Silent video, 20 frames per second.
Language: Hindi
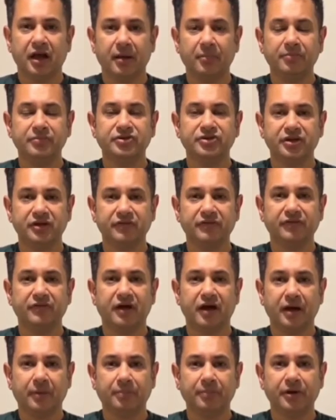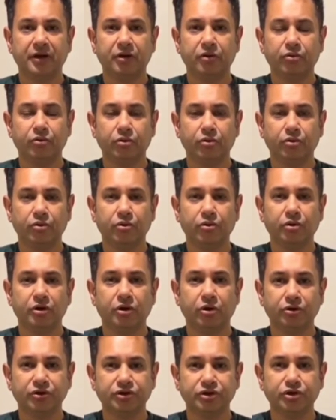हम सिर्फ अपने लोगों को
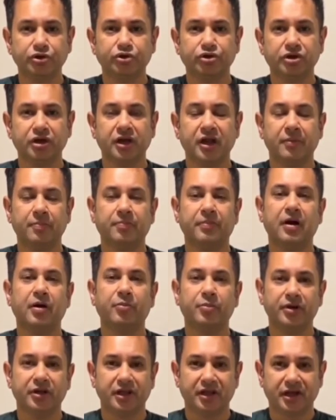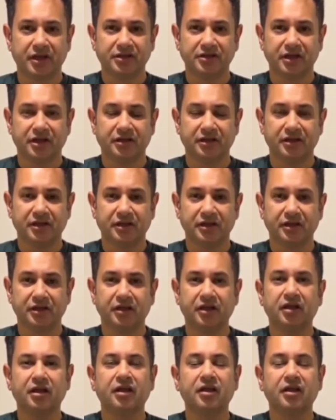कॉन्स्टिट्यूशन एम्पावरमेंट देना चाहते हैं